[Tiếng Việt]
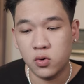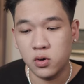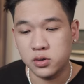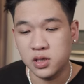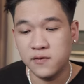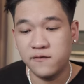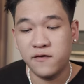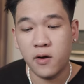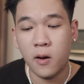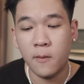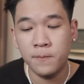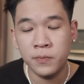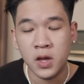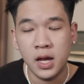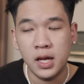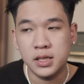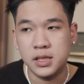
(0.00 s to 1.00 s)
của Tiffion
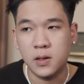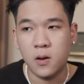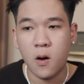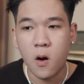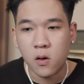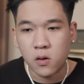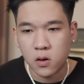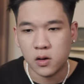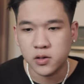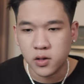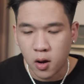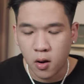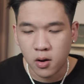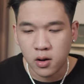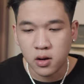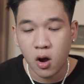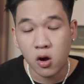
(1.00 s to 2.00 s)
thì họ có
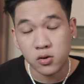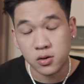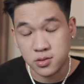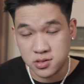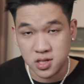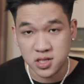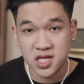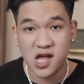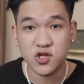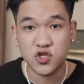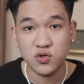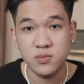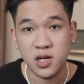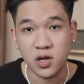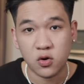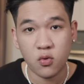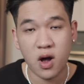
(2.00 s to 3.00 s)
nói họ có giới thiệu
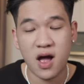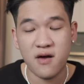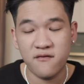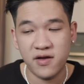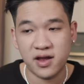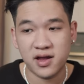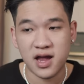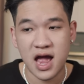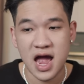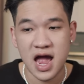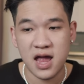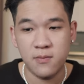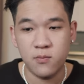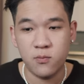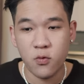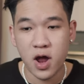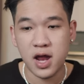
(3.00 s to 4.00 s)
cho mình qua về
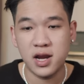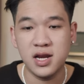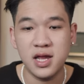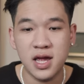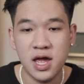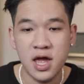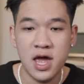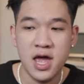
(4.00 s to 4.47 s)
cái brand ấy